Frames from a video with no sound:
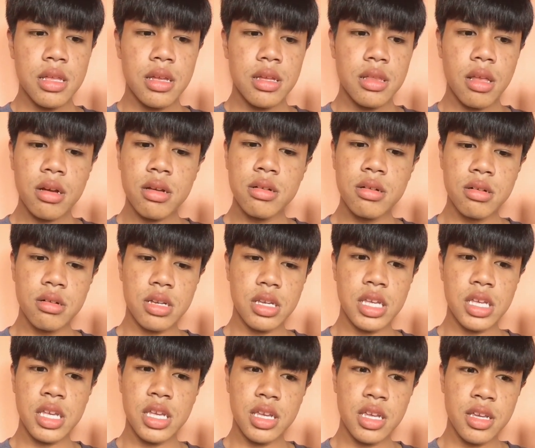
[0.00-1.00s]
แล้วคือ
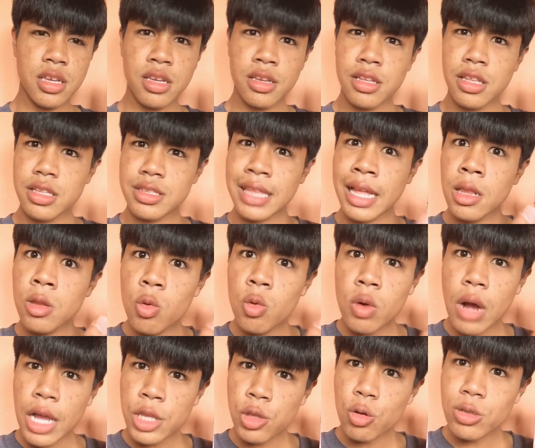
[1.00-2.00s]
อีทะลุง
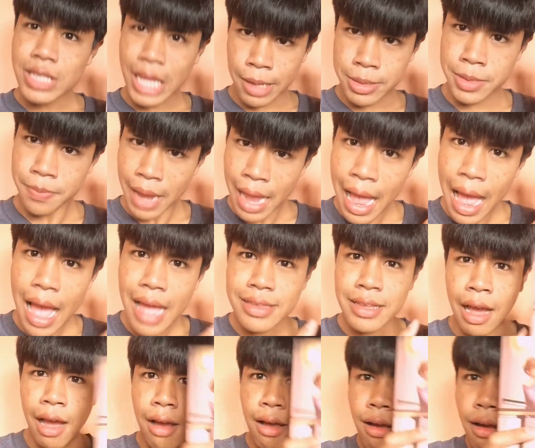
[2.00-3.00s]
อายุ 35
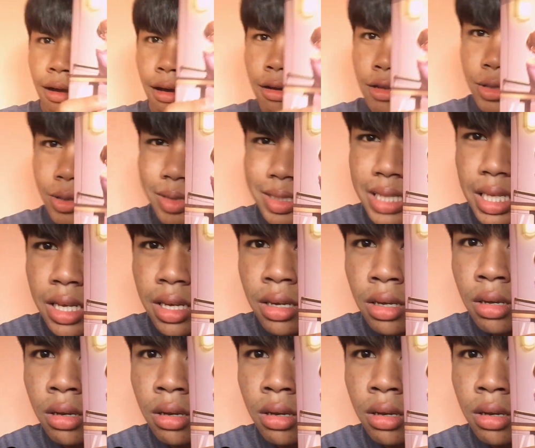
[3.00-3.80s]
เนี่ย ดูสิ